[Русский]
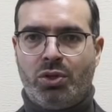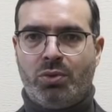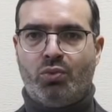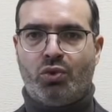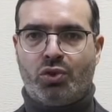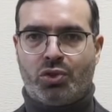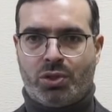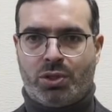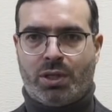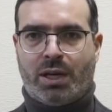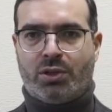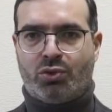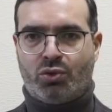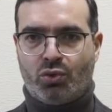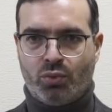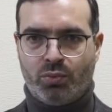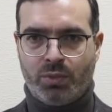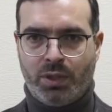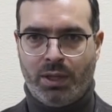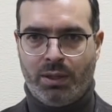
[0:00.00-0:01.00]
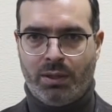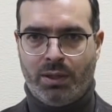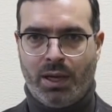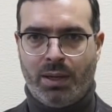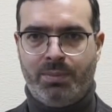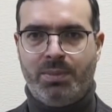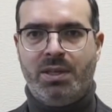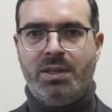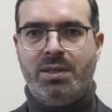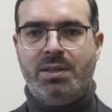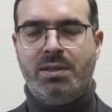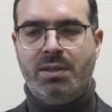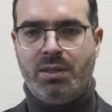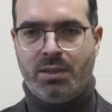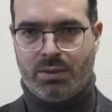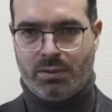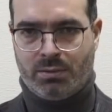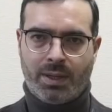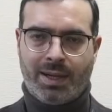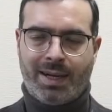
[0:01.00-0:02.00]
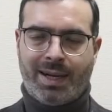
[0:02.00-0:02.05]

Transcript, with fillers: может разумно объяснить.